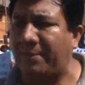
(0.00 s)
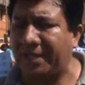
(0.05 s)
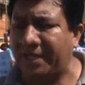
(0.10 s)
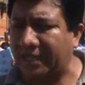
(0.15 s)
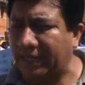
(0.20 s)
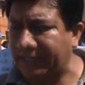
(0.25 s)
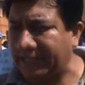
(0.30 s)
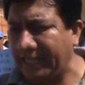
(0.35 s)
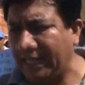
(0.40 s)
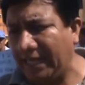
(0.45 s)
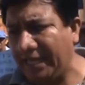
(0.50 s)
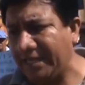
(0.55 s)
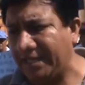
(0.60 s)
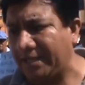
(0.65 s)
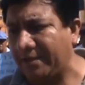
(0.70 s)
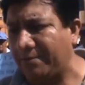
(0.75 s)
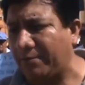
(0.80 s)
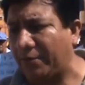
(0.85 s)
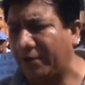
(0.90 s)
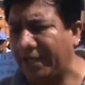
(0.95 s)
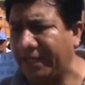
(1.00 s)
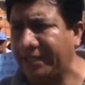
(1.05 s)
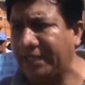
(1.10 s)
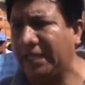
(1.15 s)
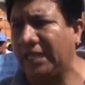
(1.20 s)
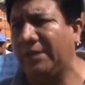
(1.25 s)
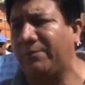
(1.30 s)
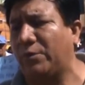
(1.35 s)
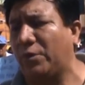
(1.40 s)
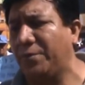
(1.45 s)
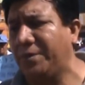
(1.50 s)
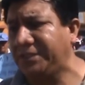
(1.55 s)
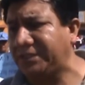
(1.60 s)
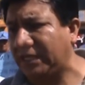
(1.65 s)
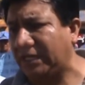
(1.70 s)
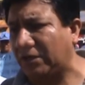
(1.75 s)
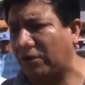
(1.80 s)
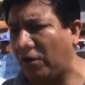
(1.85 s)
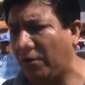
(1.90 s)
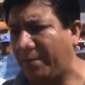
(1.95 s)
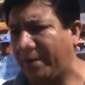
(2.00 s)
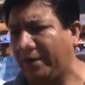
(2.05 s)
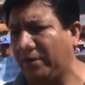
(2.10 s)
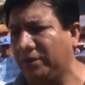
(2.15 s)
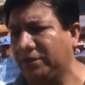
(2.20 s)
paijanera y por ende de la provincia de Ascope.